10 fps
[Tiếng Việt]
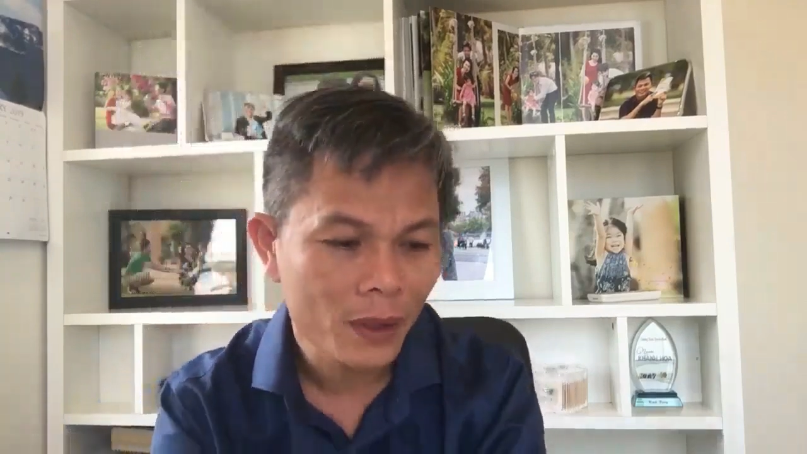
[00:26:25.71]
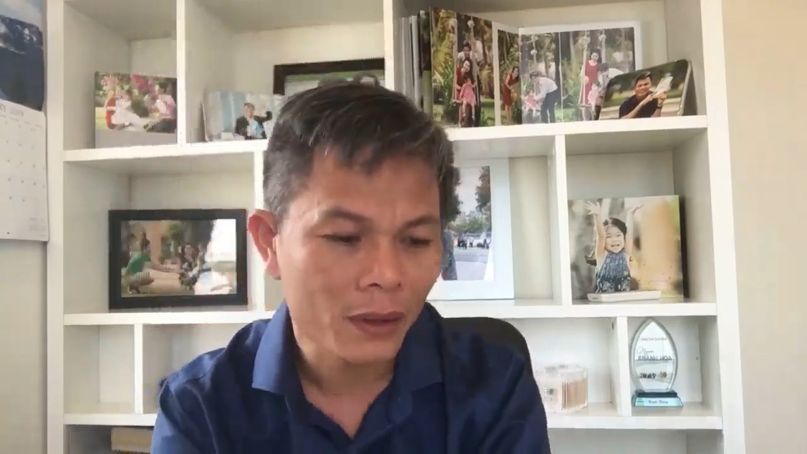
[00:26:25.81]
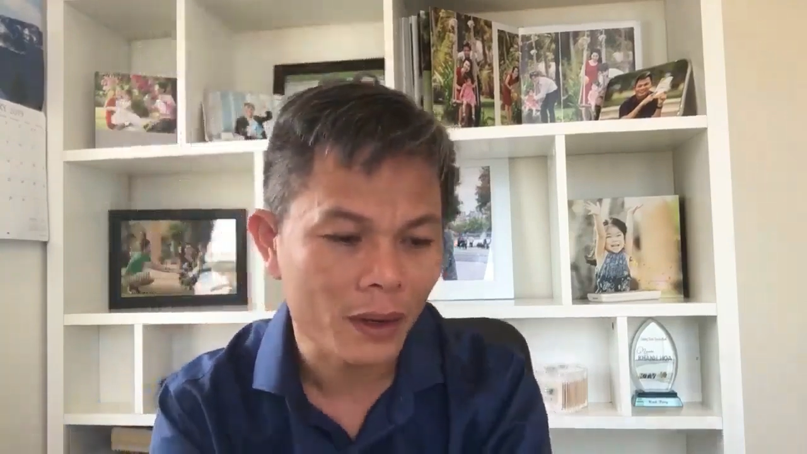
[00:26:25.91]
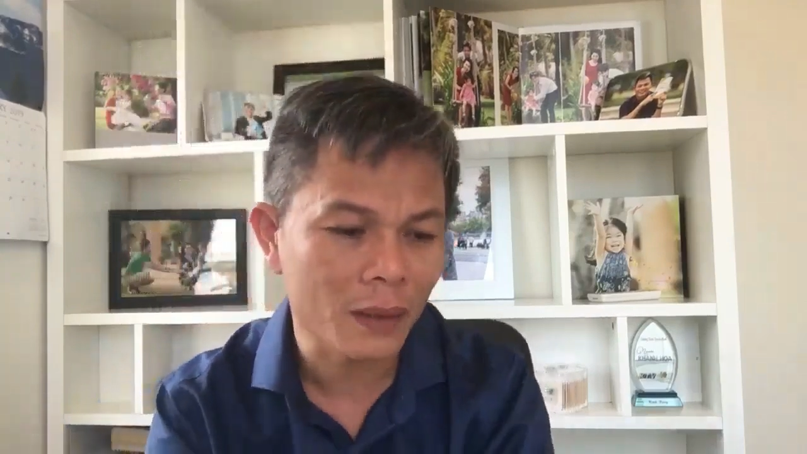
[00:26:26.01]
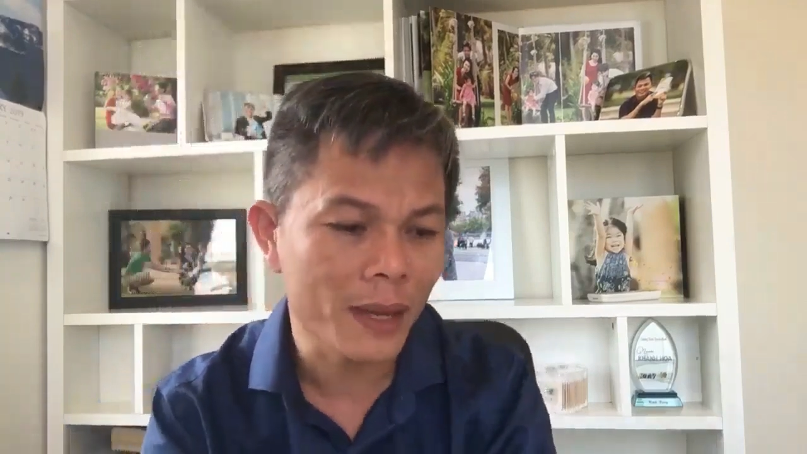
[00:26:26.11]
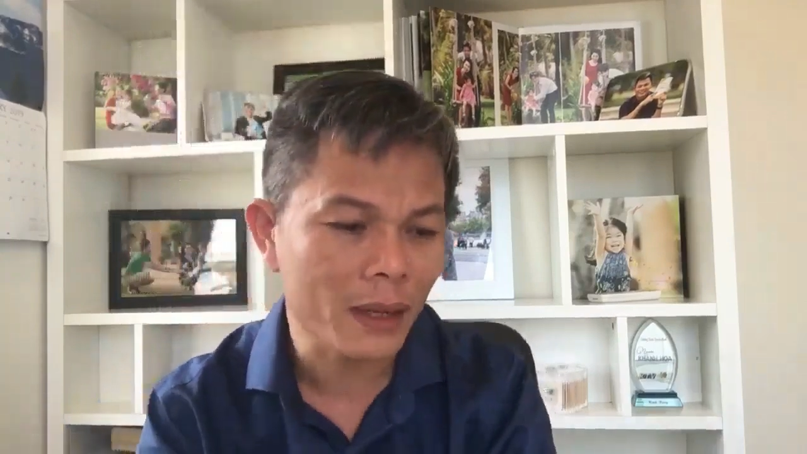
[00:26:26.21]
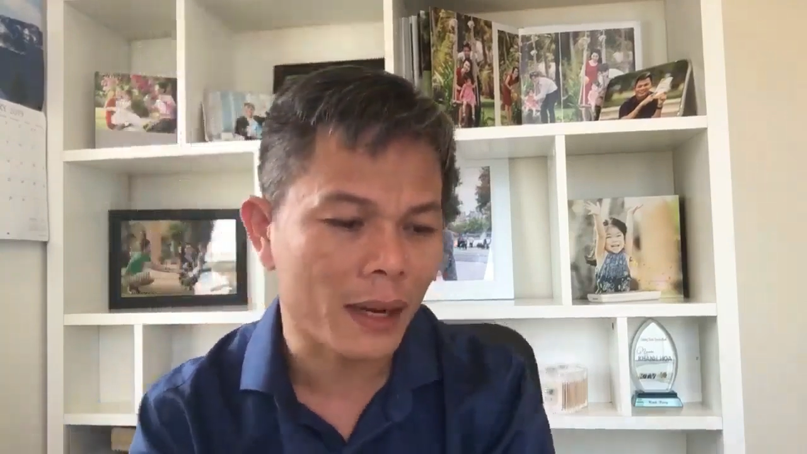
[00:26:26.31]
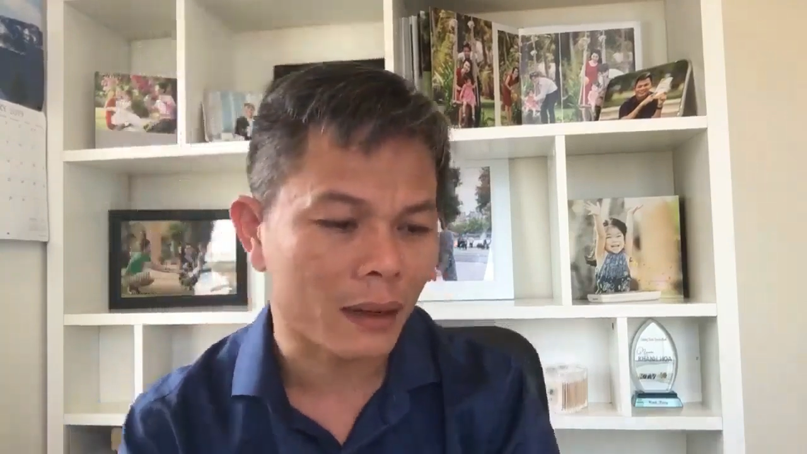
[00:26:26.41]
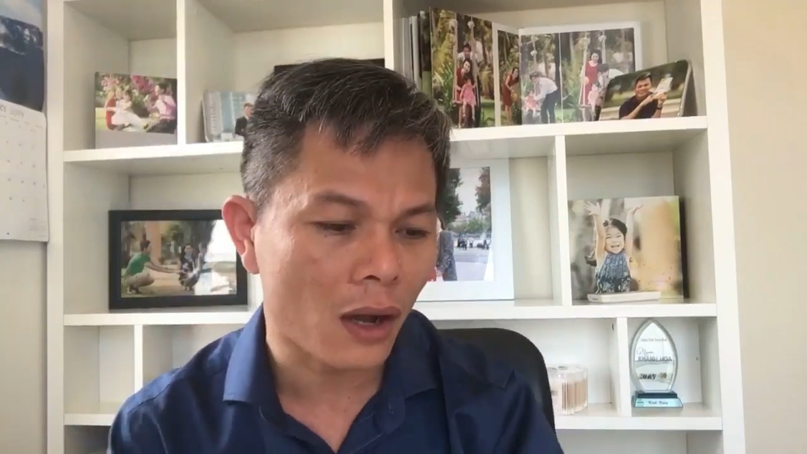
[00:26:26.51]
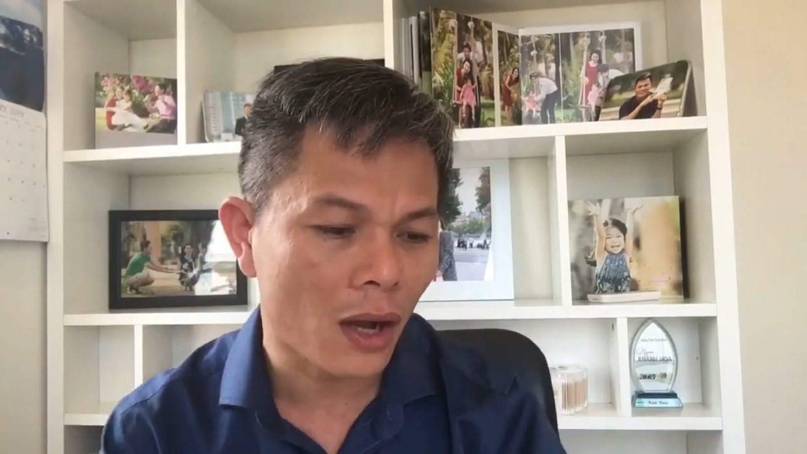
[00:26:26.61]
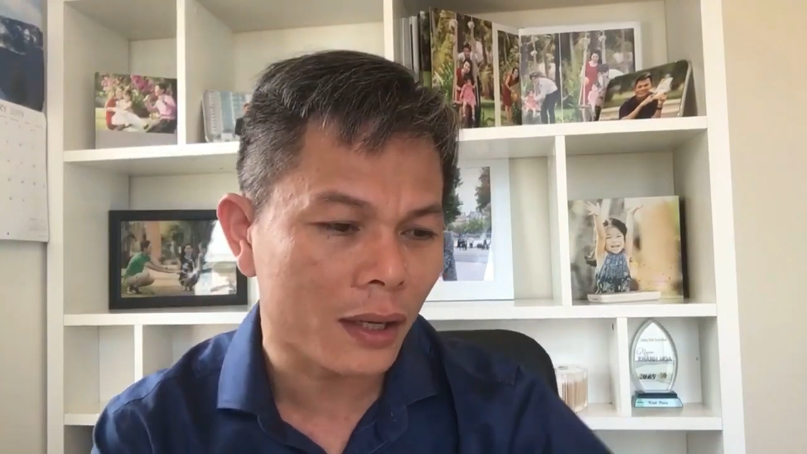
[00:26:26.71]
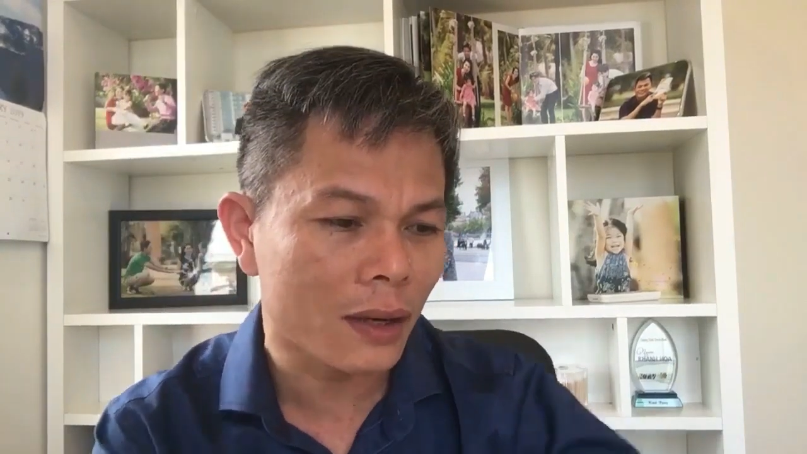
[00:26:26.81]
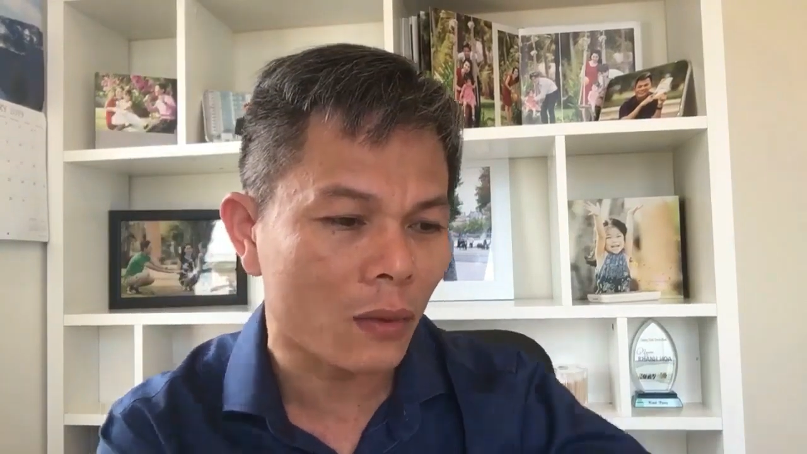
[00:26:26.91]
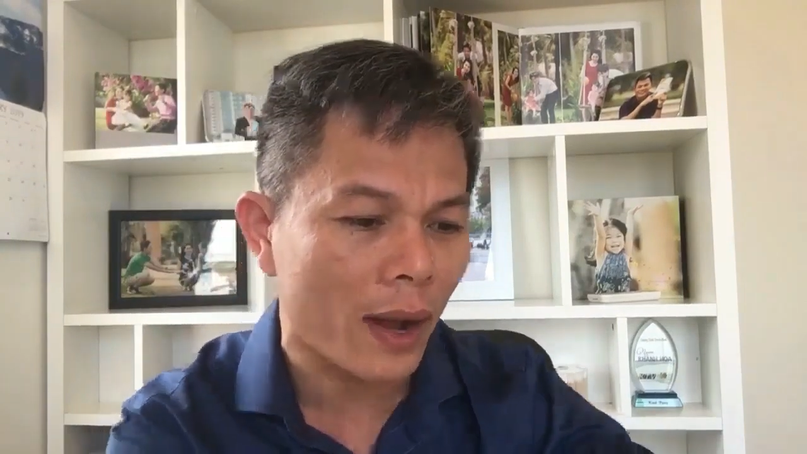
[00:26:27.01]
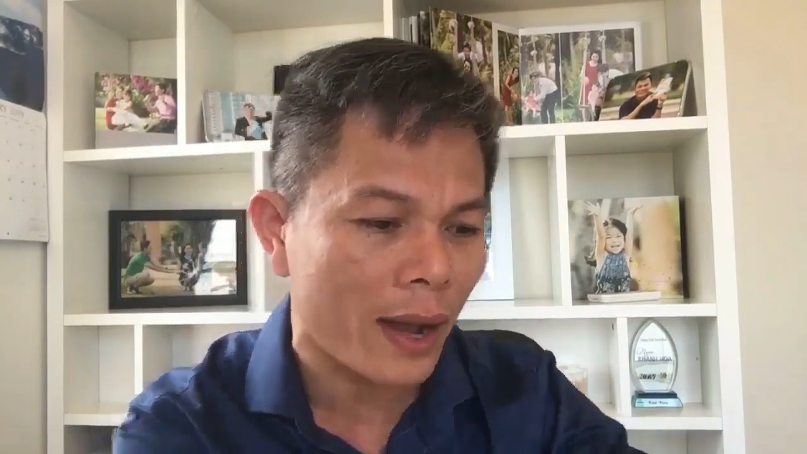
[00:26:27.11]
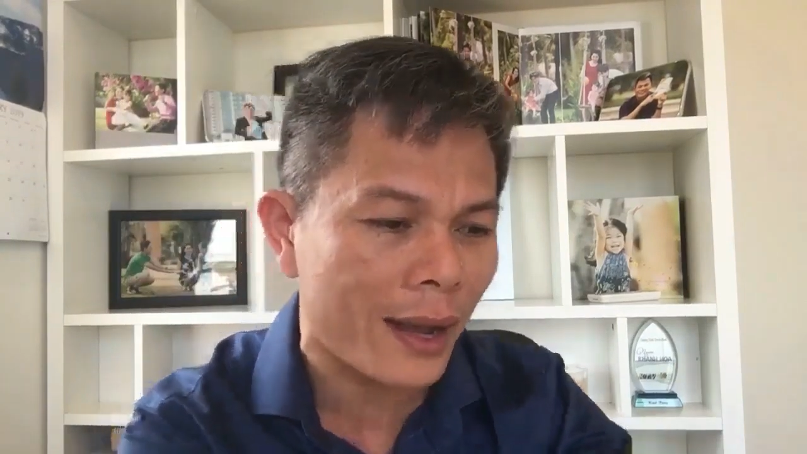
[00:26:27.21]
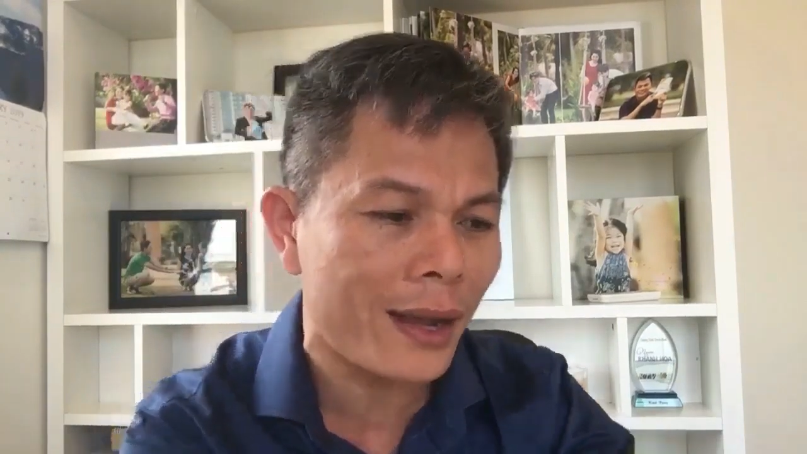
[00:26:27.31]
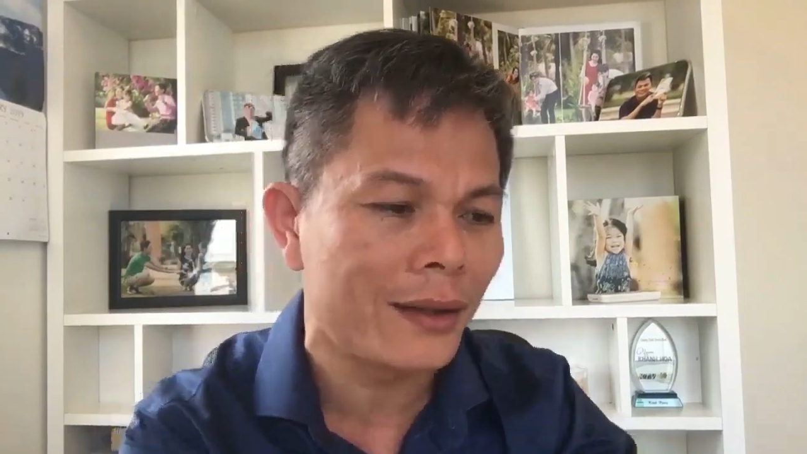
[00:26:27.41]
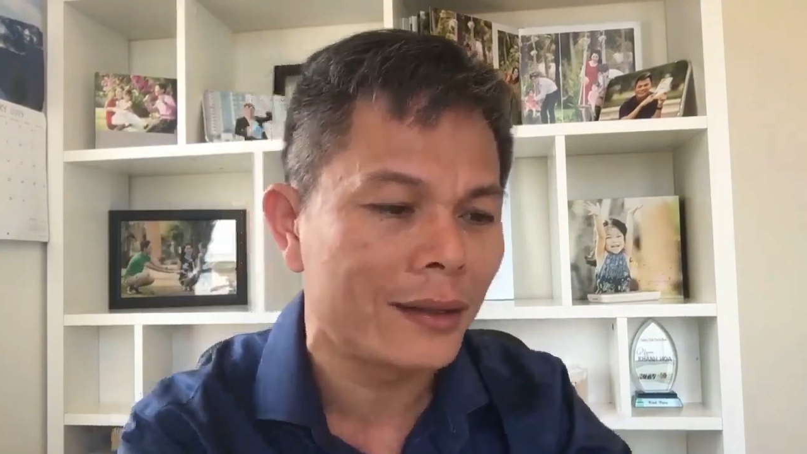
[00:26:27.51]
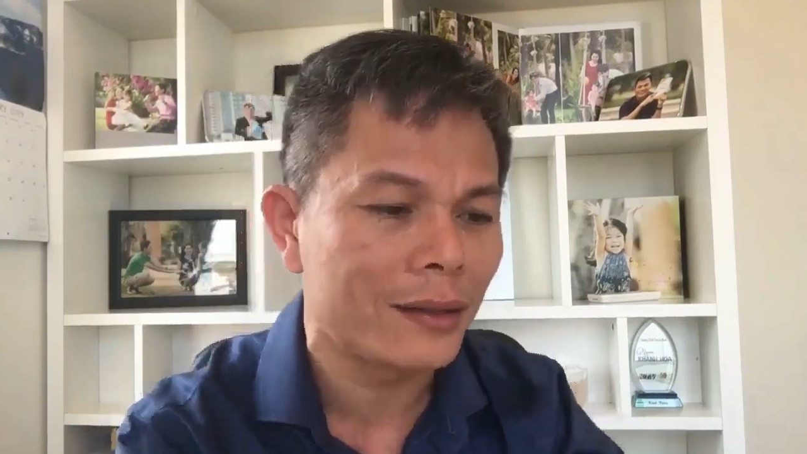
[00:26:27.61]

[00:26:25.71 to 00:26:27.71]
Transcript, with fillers: nó chỉ biết là có kết quả